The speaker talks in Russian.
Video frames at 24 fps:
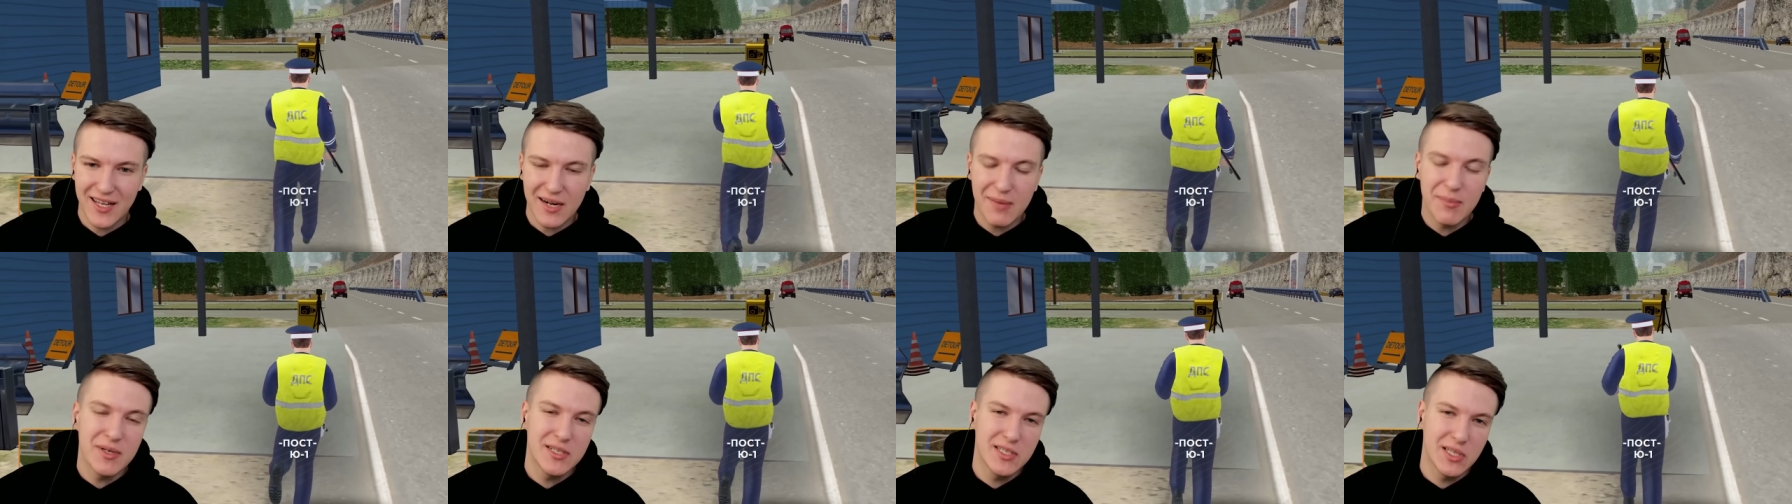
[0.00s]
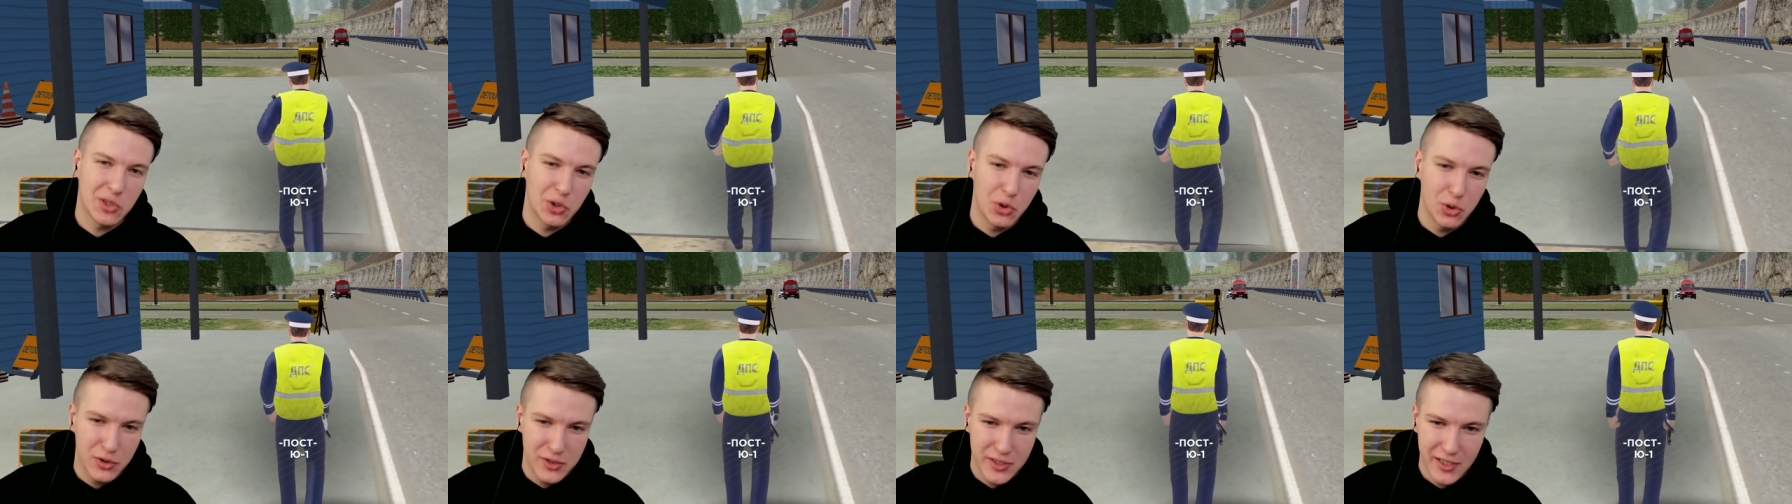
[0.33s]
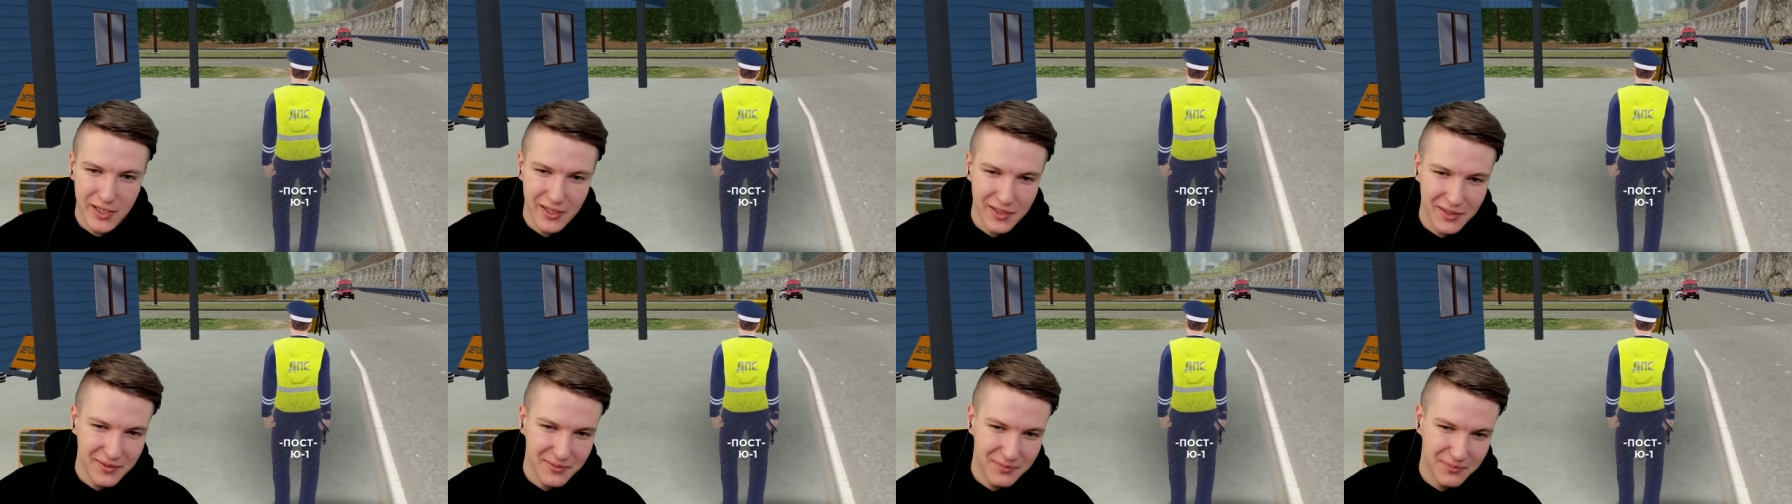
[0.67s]
тормозить
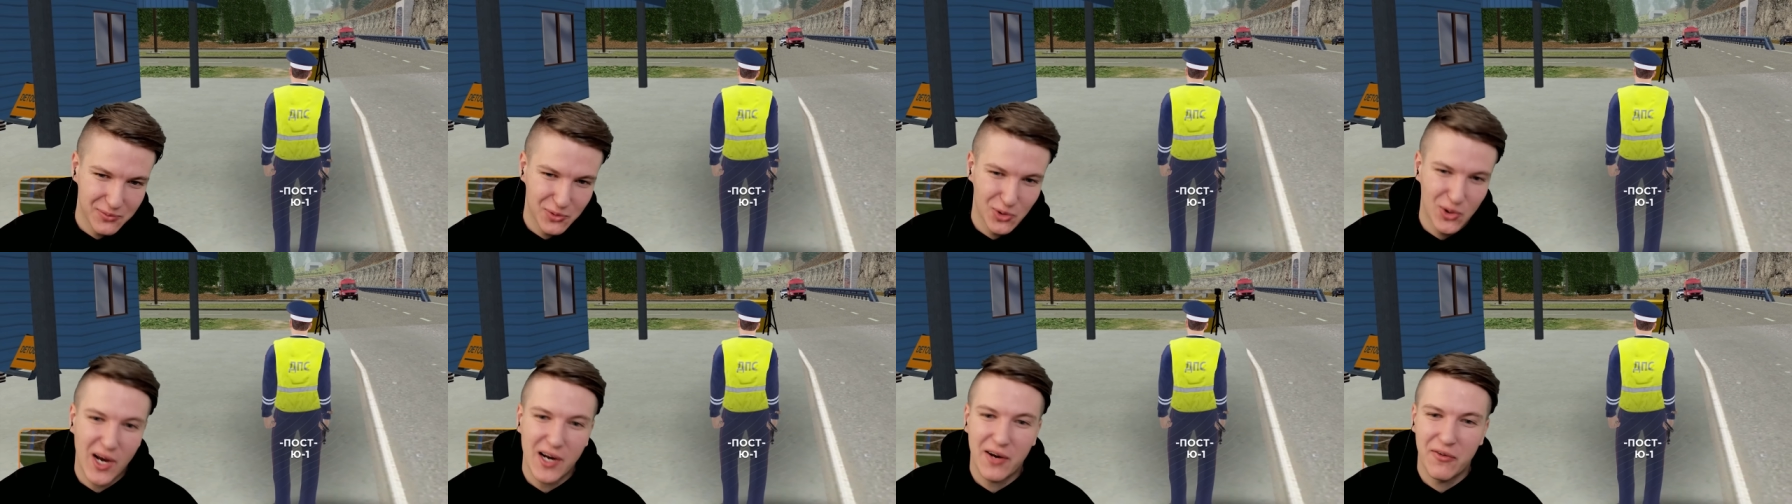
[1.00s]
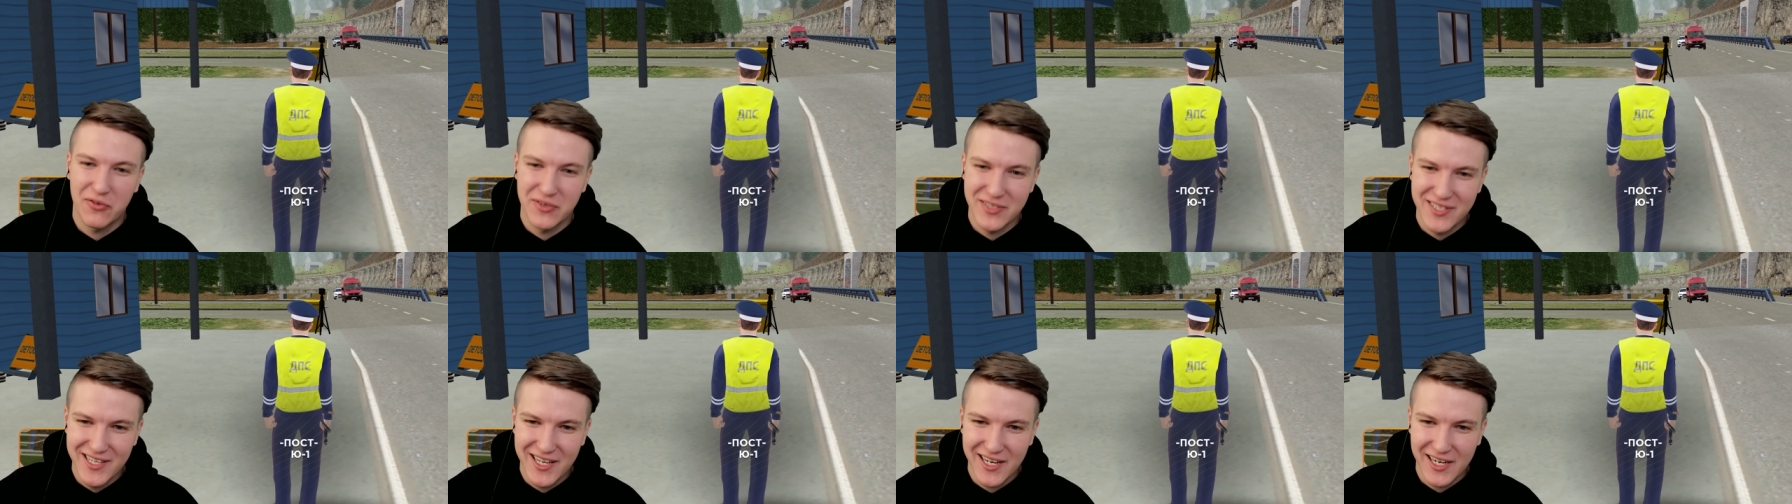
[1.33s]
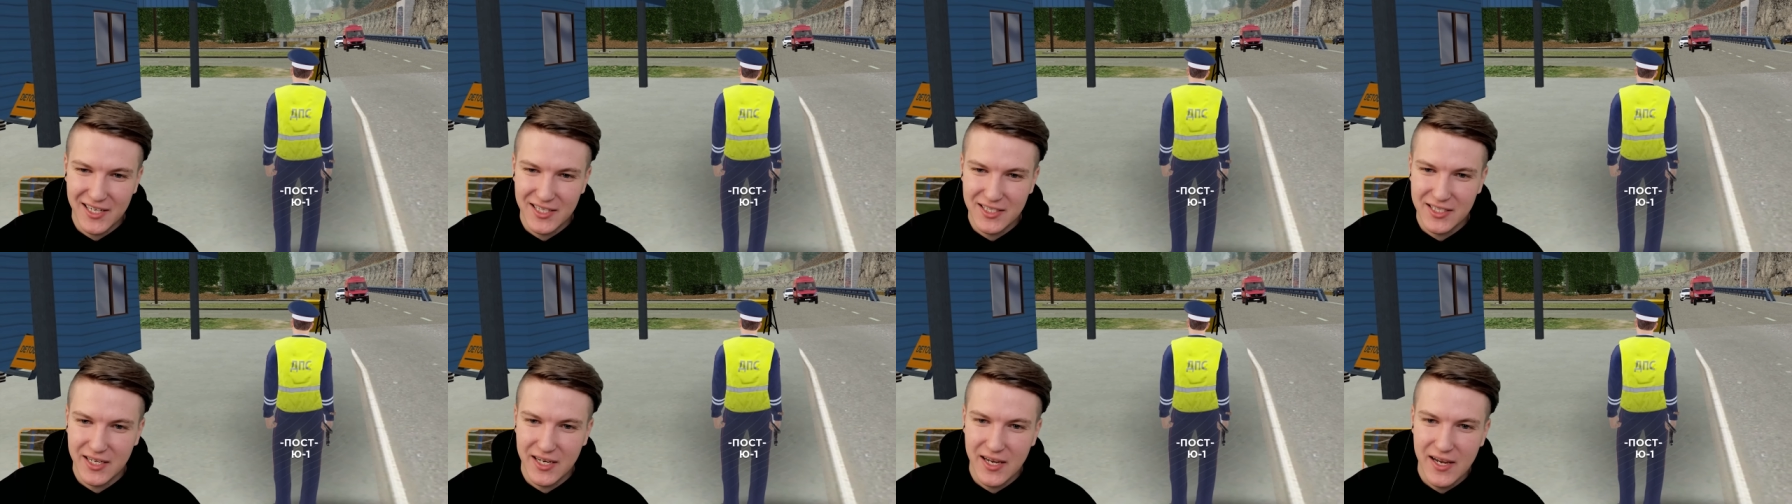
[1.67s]
людей, ну, как вы
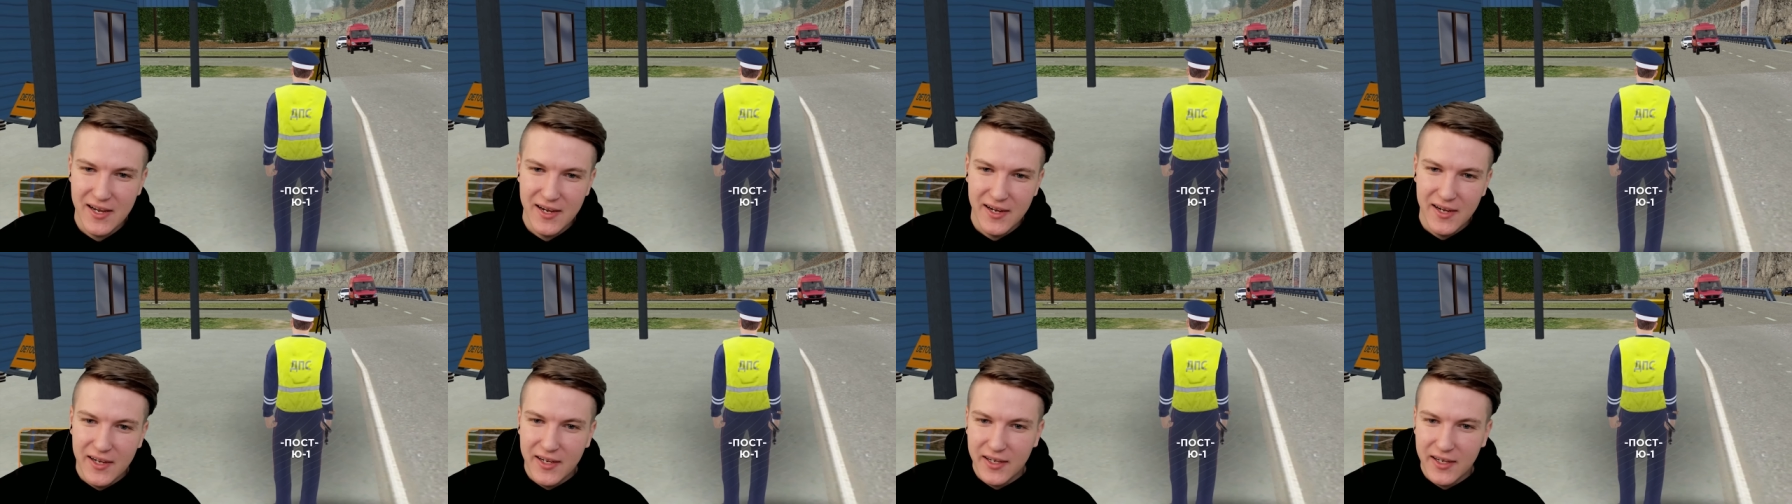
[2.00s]
знаете.